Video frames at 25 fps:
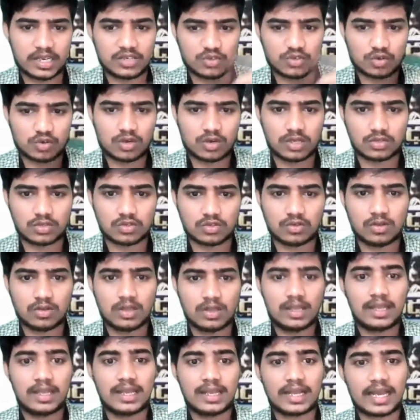నేర్చుకోవచ్చు
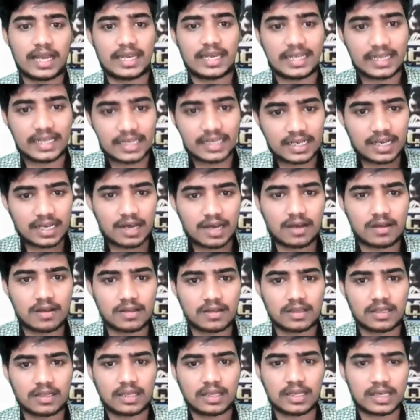కానీ ఇంకా
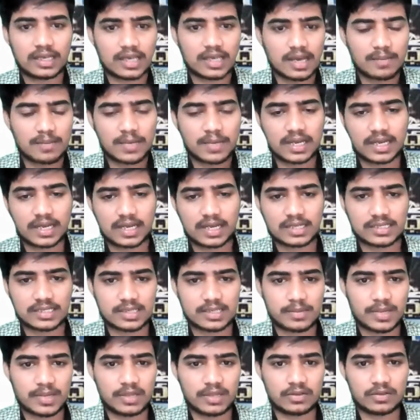ఇంకా మరి
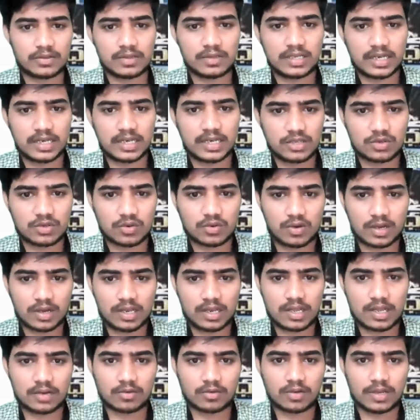కష్టం అవుతుంది
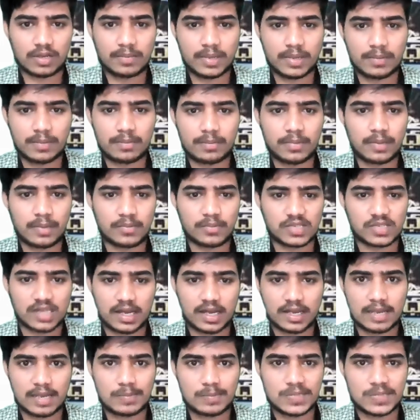నేర్చుకోవాలి అనుకుంటే మేము మేము
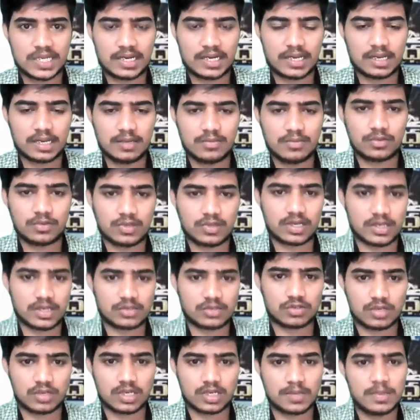సాయం చేయడానికి ముందుకు
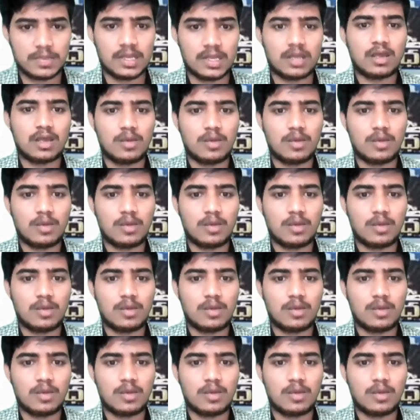వస్తున్నాం